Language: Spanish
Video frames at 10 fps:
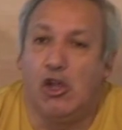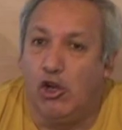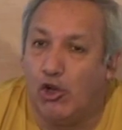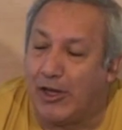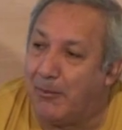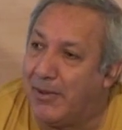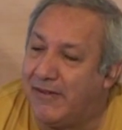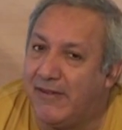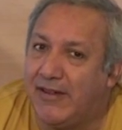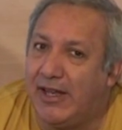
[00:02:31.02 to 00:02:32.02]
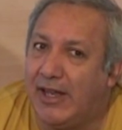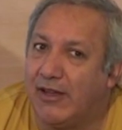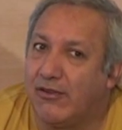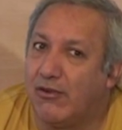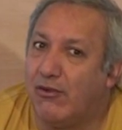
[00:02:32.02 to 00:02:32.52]
Lo que pasa es que
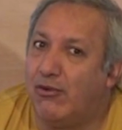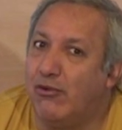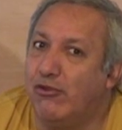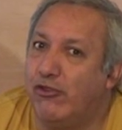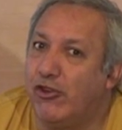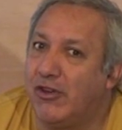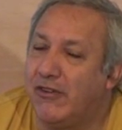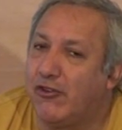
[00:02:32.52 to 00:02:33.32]
las funciones